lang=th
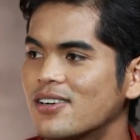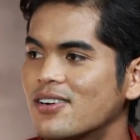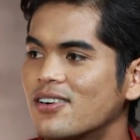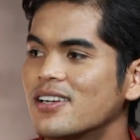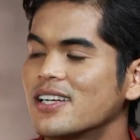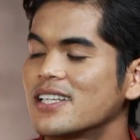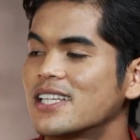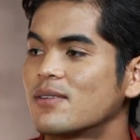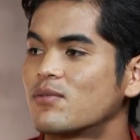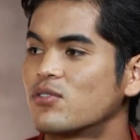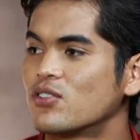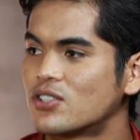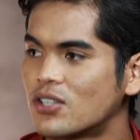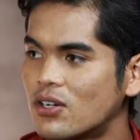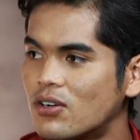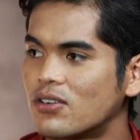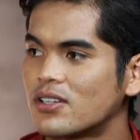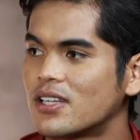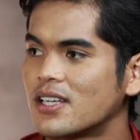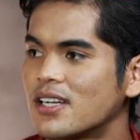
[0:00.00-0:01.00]
ก็เลยติดฟุตซ
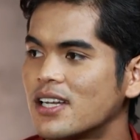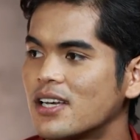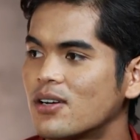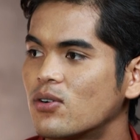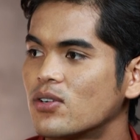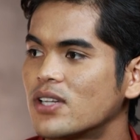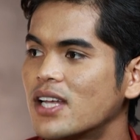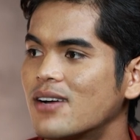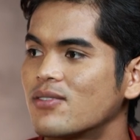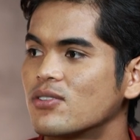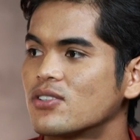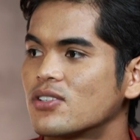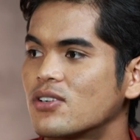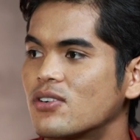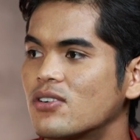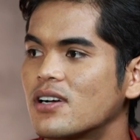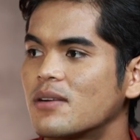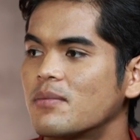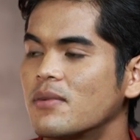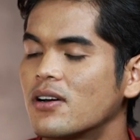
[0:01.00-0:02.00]
อลติดในโคต้าฟุตซ
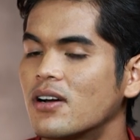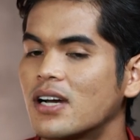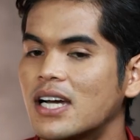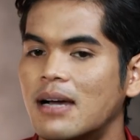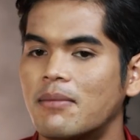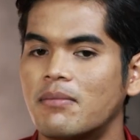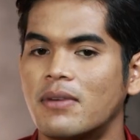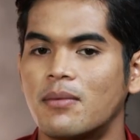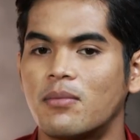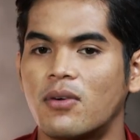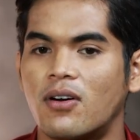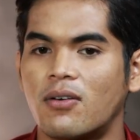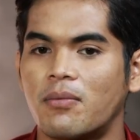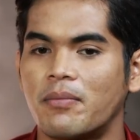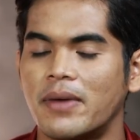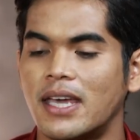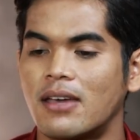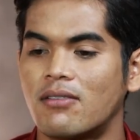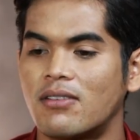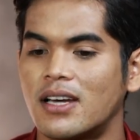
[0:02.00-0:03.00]
อลครับ แล้วก็กลับมาบอก
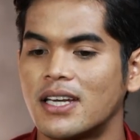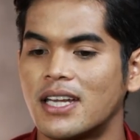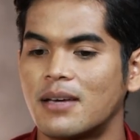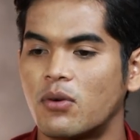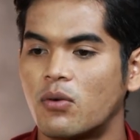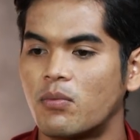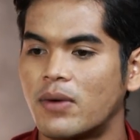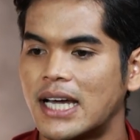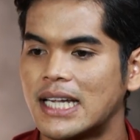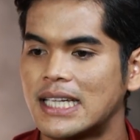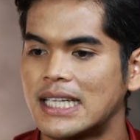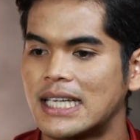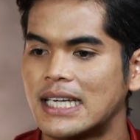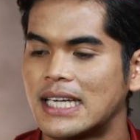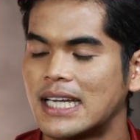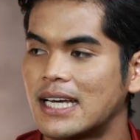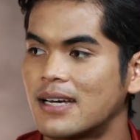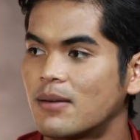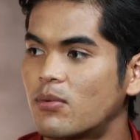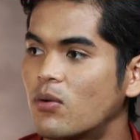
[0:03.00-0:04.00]
แม่ว่าเนี่ย ผมคัดติด
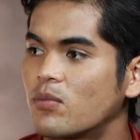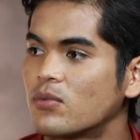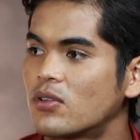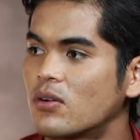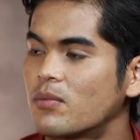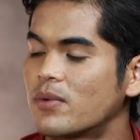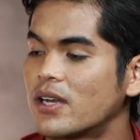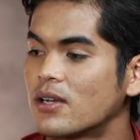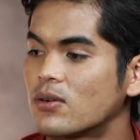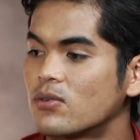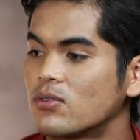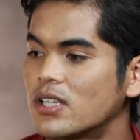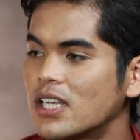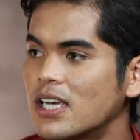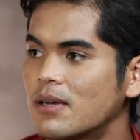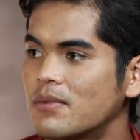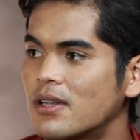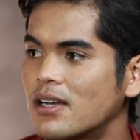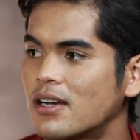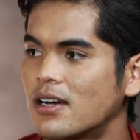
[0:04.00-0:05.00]
นะ ผมต้องไปเรียนกรุง
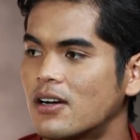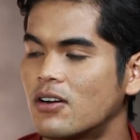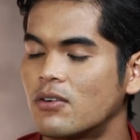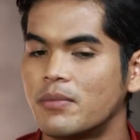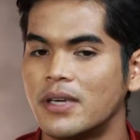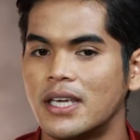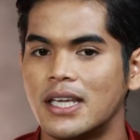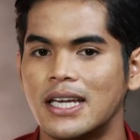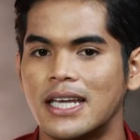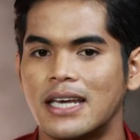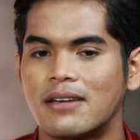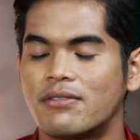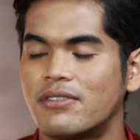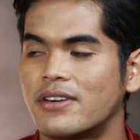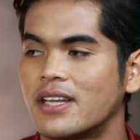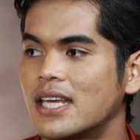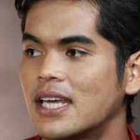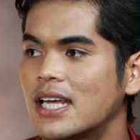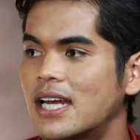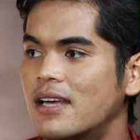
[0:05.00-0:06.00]
เทพแต่เขามีเรียน
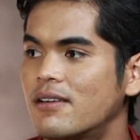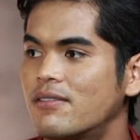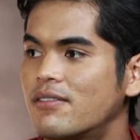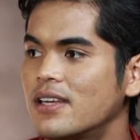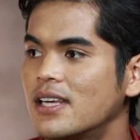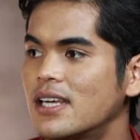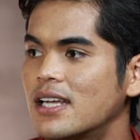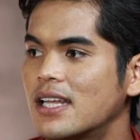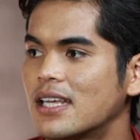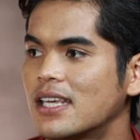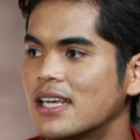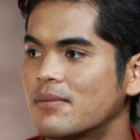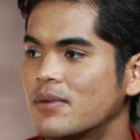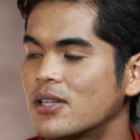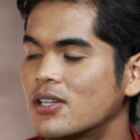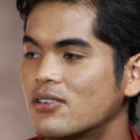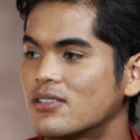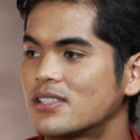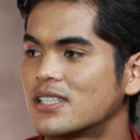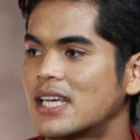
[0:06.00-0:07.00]
ฟรีอะไรฟรีอะไรเงี้ย
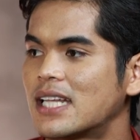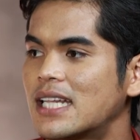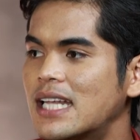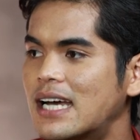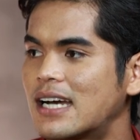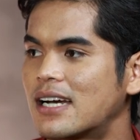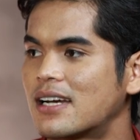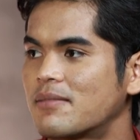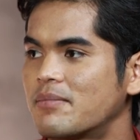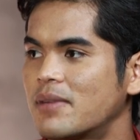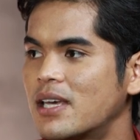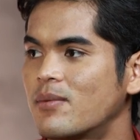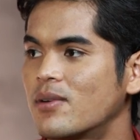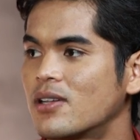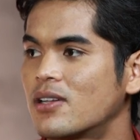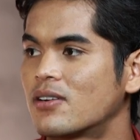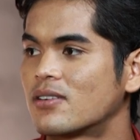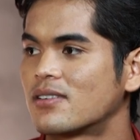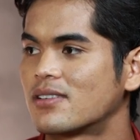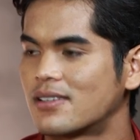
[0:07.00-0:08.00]
ไม่ต้องเสียตังค์แม่
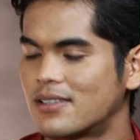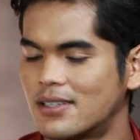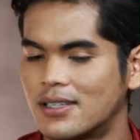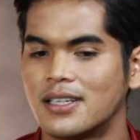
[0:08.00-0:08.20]
ไม่ต้อง